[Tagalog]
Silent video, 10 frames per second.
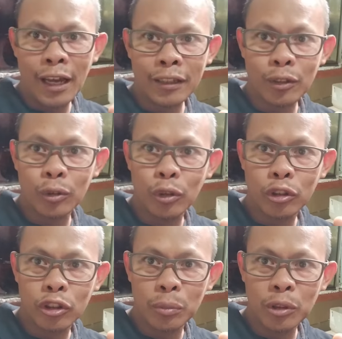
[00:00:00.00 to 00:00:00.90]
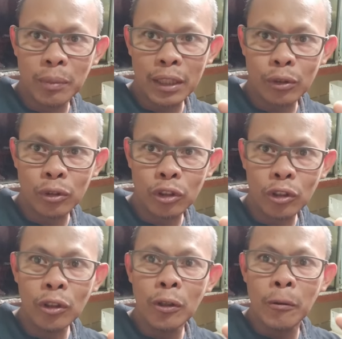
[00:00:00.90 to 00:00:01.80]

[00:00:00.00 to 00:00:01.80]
At kung gusto mo matuto